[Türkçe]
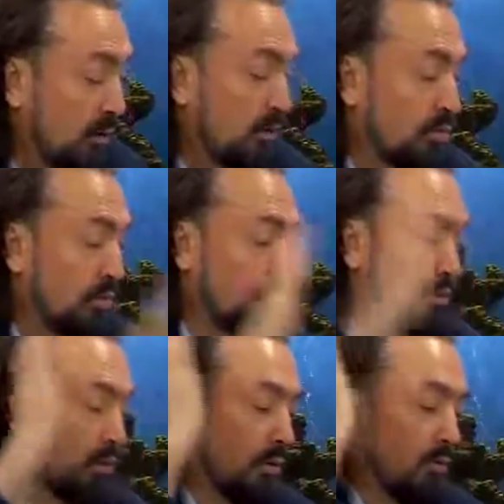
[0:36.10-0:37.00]
Dost
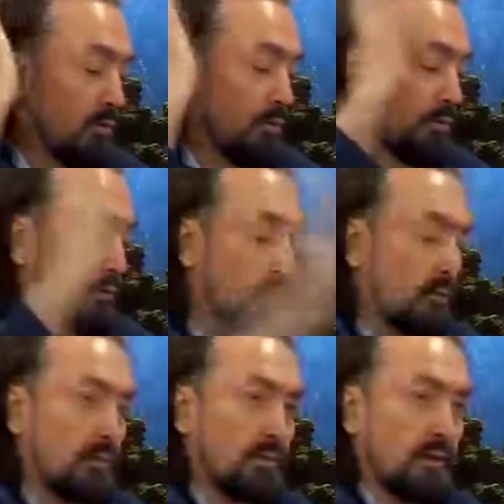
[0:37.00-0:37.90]
doğru yol bir
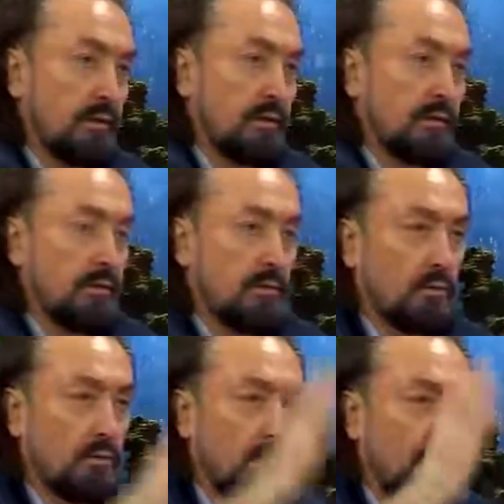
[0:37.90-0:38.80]
yol üzerindesin.
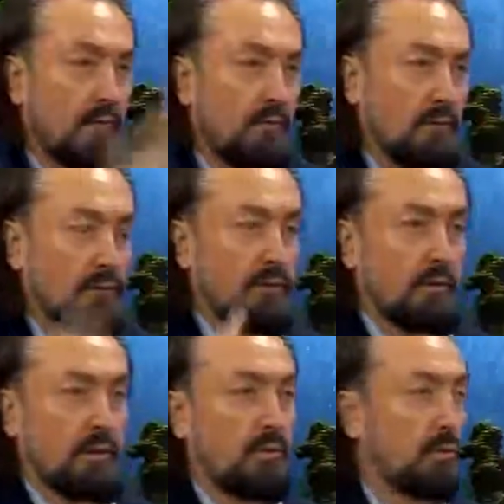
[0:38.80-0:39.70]
Kur'an ve
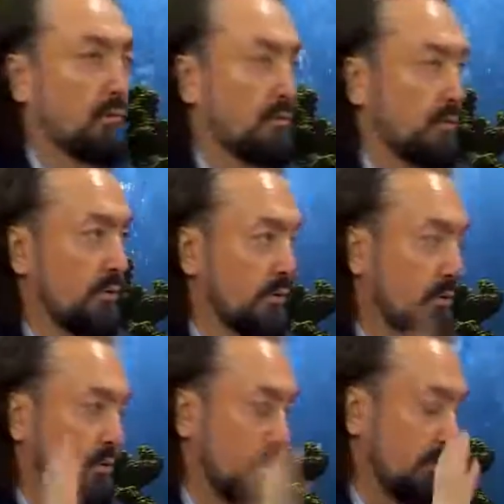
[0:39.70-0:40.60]
sünnete uymuş oluyor.
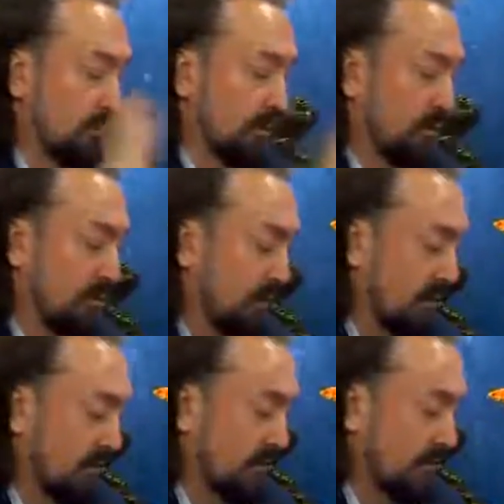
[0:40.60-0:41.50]
Dost doğru bir yol
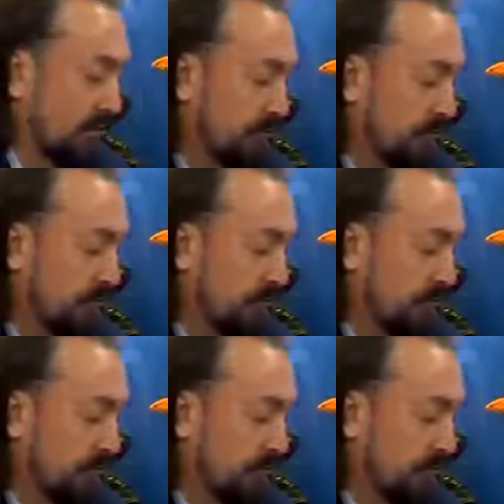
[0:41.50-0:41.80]
üzerindesin.